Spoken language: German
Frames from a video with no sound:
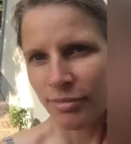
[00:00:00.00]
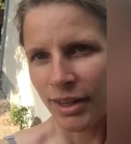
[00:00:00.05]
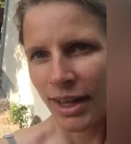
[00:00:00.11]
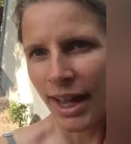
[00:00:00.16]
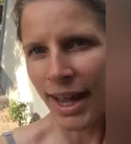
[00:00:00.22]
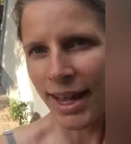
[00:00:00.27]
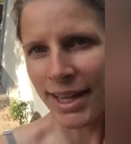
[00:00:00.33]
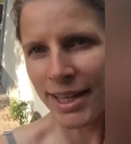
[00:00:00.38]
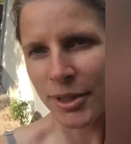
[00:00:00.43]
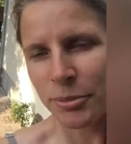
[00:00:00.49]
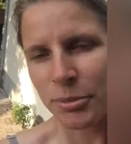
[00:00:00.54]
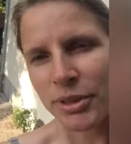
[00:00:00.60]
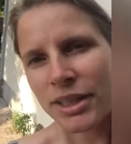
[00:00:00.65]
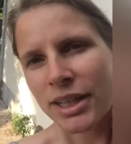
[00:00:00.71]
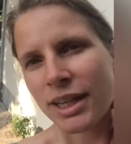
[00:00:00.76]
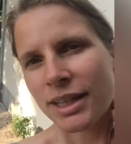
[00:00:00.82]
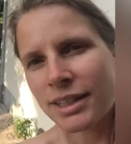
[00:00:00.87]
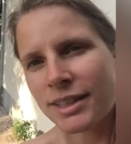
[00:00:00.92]
Hey, ich bin
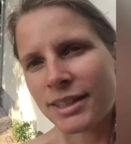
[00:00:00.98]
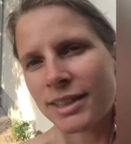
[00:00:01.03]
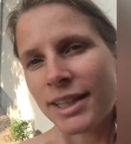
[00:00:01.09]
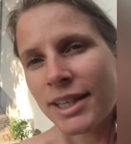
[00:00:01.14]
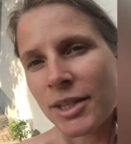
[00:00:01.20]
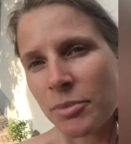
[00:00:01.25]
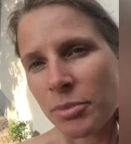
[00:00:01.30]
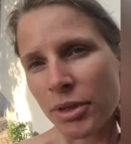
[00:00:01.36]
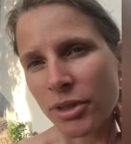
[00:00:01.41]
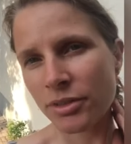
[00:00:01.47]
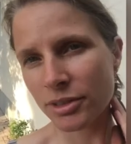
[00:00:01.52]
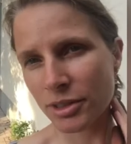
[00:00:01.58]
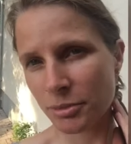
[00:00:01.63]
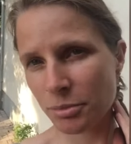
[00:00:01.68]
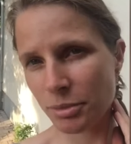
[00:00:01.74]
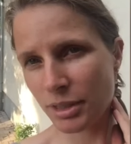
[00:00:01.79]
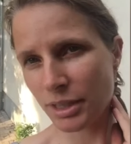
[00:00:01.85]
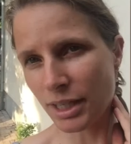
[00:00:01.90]
Katrin Hilfert und
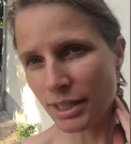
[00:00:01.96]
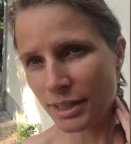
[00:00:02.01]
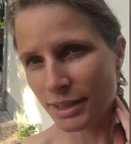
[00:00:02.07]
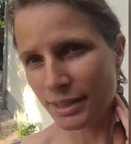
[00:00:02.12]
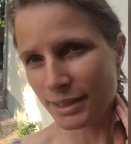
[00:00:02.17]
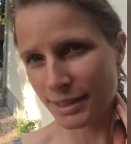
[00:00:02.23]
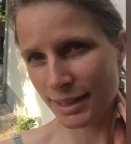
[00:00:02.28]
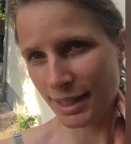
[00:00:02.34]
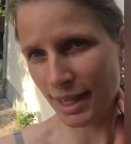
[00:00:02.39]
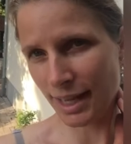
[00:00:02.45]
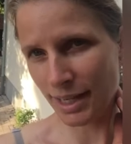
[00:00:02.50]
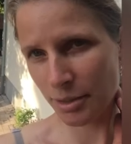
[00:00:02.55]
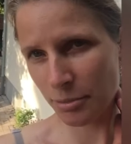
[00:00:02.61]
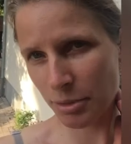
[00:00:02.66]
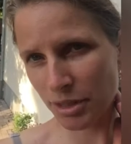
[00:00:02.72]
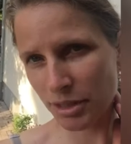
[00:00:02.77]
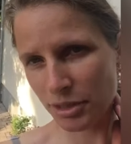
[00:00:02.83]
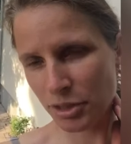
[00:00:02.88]
ich begleite dich gerne
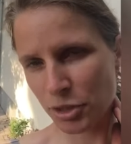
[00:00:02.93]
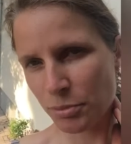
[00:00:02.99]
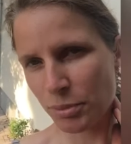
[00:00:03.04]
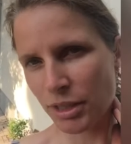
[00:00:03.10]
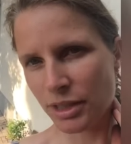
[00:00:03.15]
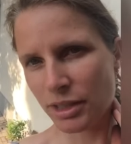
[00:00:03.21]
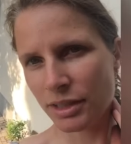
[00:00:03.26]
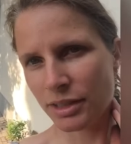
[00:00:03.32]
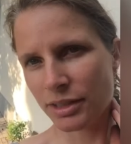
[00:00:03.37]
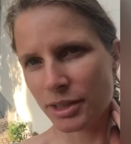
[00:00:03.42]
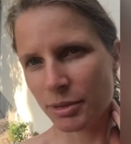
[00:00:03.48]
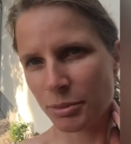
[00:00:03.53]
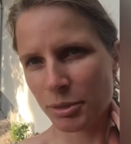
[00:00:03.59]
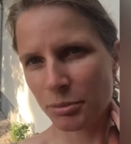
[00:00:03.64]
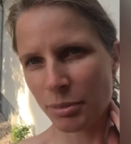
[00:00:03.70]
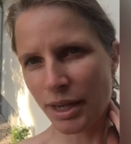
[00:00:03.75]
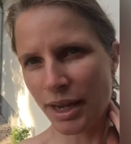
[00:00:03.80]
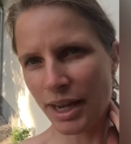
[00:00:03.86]
bei den spannenden
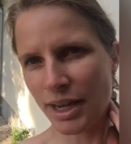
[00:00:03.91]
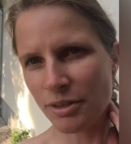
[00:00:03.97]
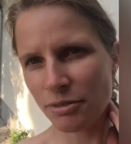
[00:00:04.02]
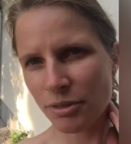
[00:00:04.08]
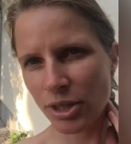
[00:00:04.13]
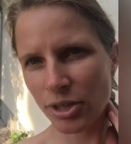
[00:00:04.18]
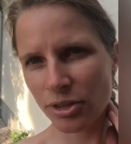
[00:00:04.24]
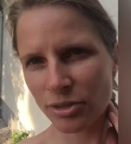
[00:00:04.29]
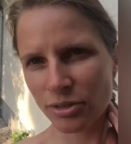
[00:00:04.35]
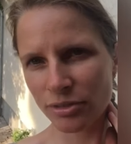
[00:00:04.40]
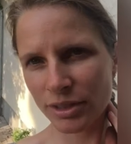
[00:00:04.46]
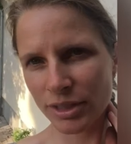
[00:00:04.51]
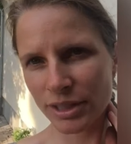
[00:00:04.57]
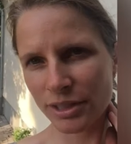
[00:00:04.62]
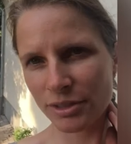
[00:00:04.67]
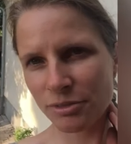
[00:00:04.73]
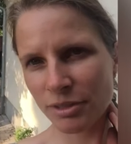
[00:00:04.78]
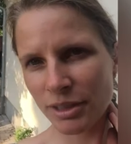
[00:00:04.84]
Themen Breifreien,
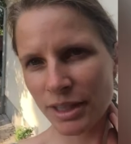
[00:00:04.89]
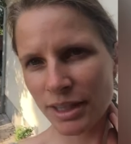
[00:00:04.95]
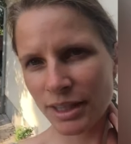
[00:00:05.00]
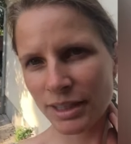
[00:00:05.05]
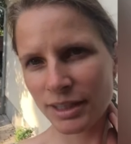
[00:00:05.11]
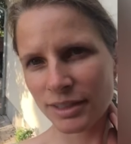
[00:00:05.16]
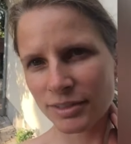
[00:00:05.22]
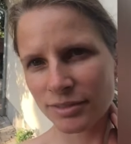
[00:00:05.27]
Windelfreien.